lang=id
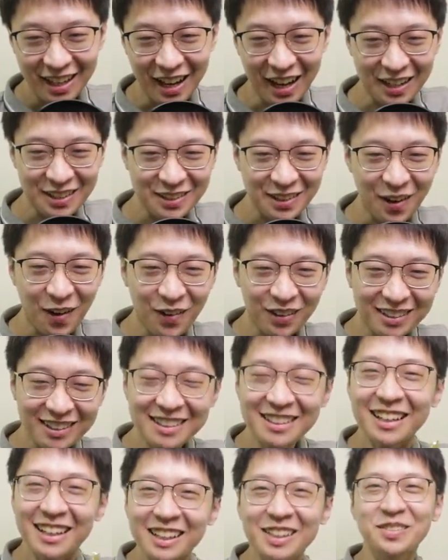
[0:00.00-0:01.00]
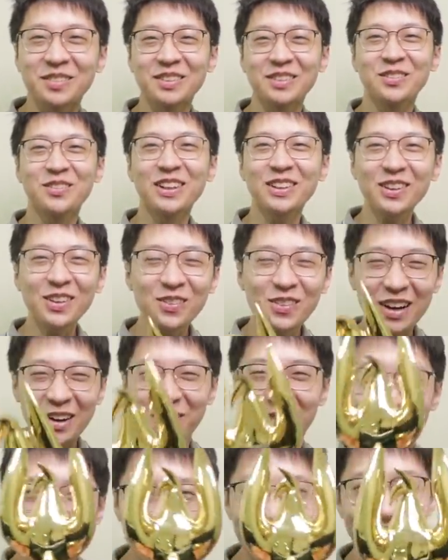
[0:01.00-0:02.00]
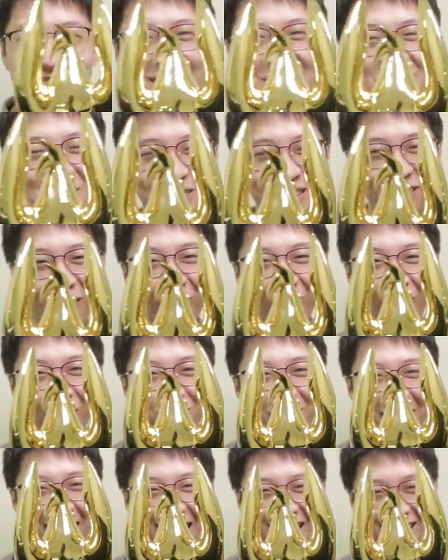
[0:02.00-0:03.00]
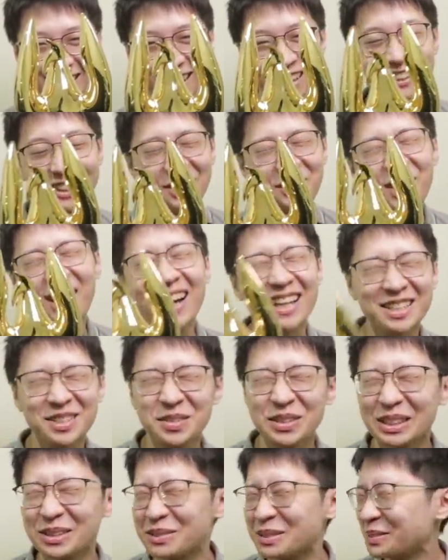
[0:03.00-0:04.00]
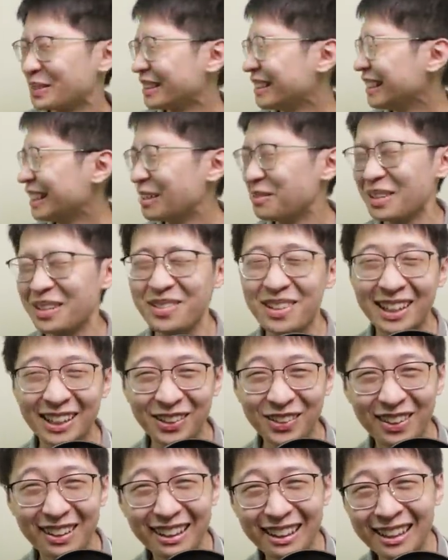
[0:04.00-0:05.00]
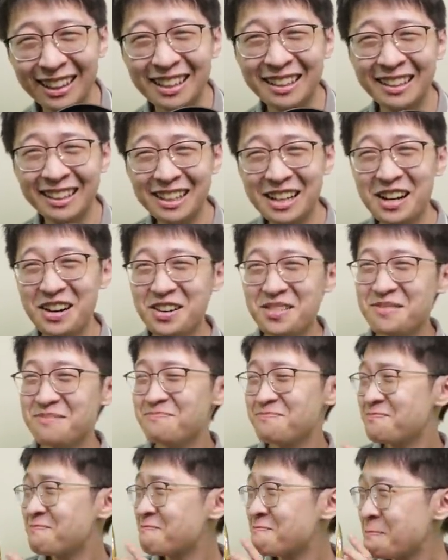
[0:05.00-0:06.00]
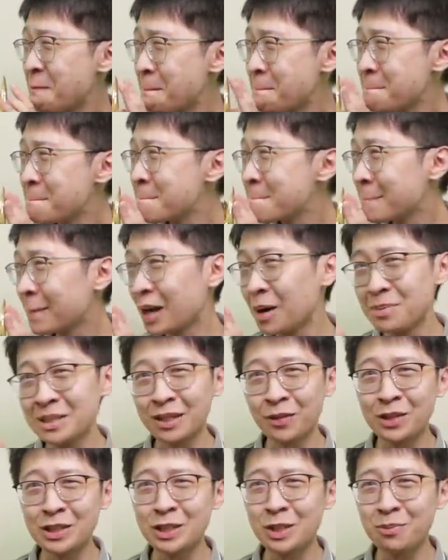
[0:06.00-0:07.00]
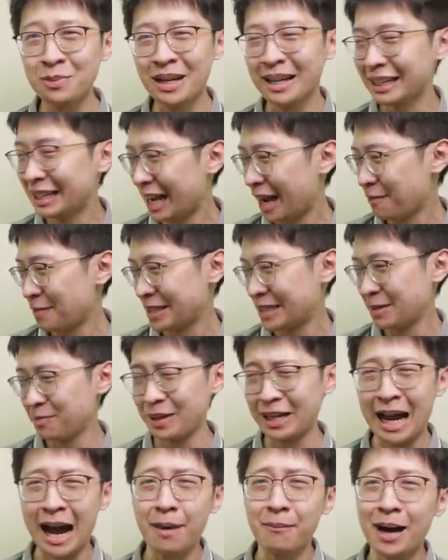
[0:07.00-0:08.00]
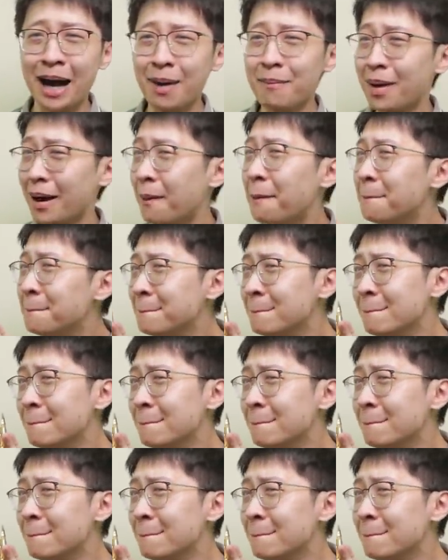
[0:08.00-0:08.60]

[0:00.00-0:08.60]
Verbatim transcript: Extraordinary teman. Gue tuh luar biasa teman. teman Oh my god, terima kasih buat teman-teman. Lebay banget gue. Gak bisa gue cium ya, ini abis dipegang abang-abang.